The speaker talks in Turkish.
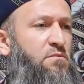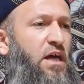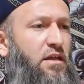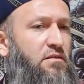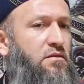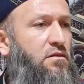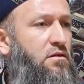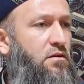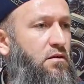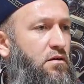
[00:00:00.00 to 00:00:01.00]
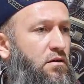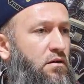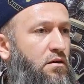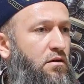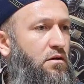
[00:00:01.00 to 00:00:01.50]
lan?
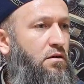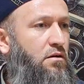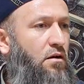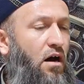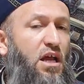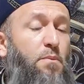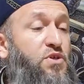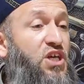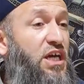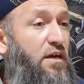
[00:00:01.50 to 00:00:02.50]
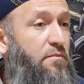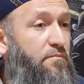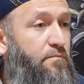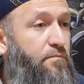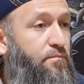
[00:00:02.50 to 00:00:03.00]
Arap kim?